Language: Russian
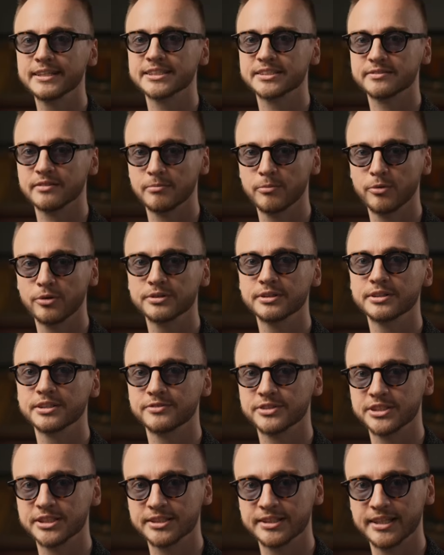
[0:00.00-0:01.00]
свободно
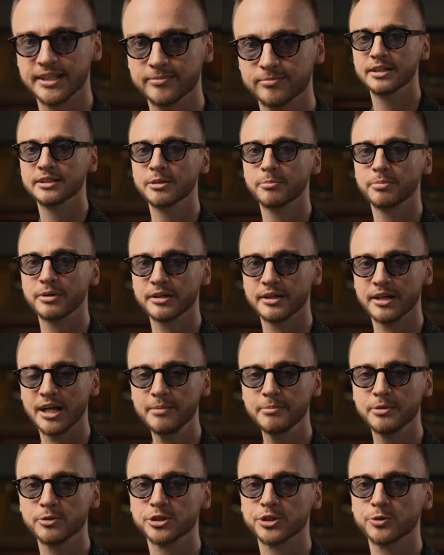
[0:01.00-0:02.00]
навсегда». На
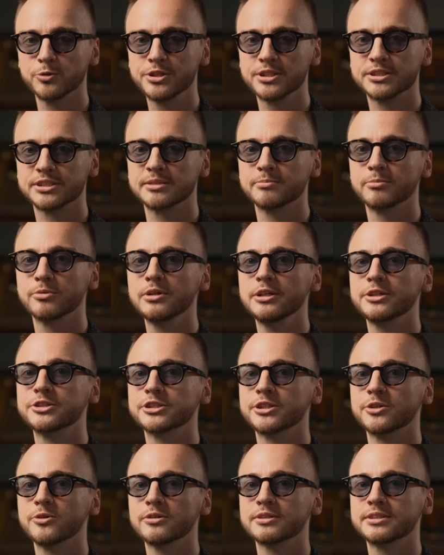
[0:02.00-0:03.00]
программе уже учатся более
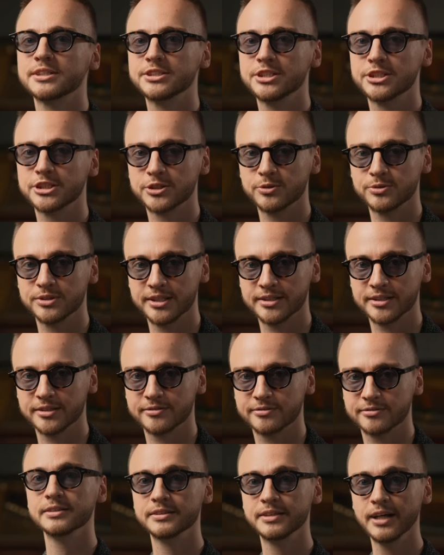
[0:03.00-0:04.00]
4000 студентов
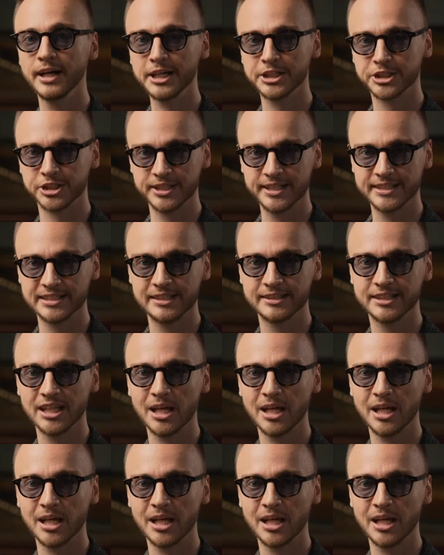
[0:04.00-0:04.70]
студентов. Даже если ты